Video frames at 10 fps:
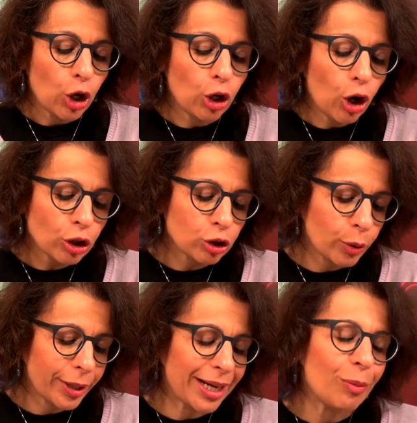
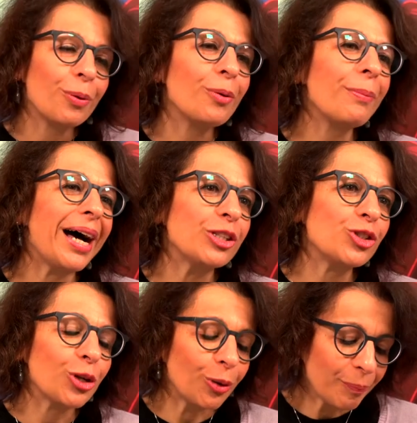L'orto era un po'
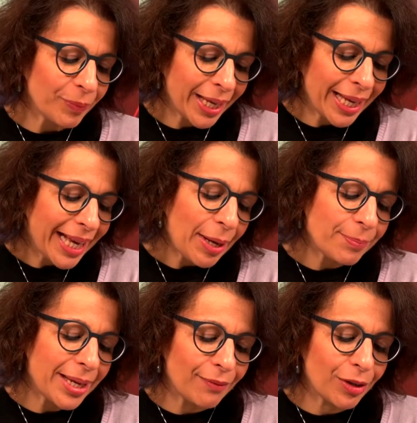magico,
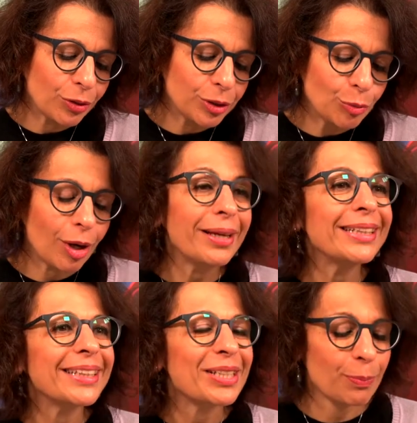cambiava
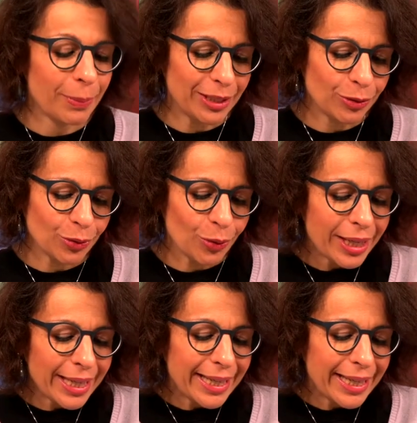continuamente aspetto.